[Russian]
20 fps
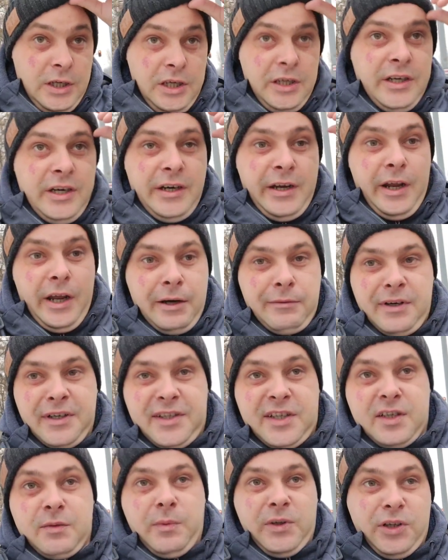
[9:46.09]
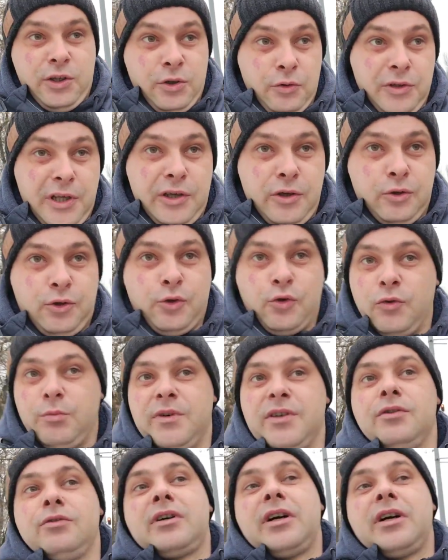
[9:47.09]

Игорь, а я вас смотрю на ютубе.